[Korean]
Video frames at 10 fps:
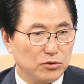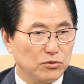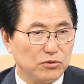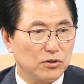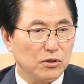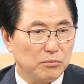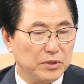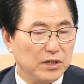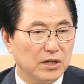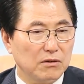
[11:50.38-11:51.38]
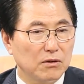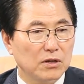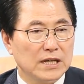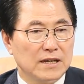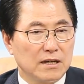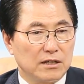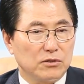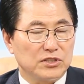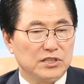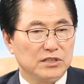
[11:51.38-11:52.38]
소득을 높여가고
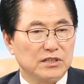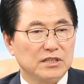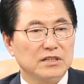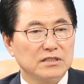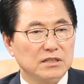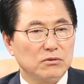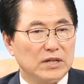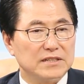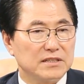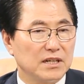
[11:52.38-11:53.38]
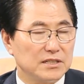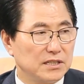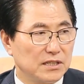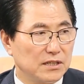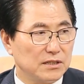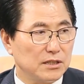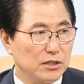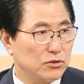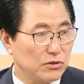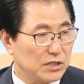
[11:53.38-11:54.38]
그리고 지역 경제를 활성화시키는
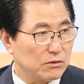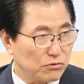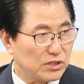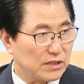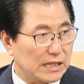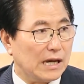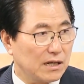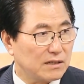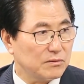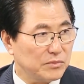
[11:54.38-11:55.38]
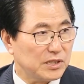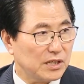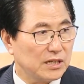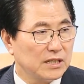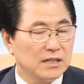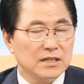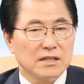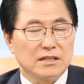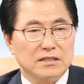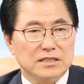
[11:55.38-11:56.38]
일에 총력을 우선 다 할 겁니다.
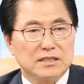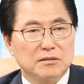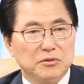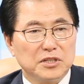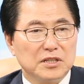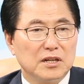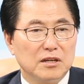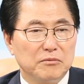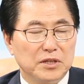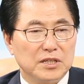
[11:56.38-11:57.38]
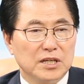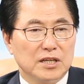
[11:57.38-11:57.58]
그것이 기본이 되려면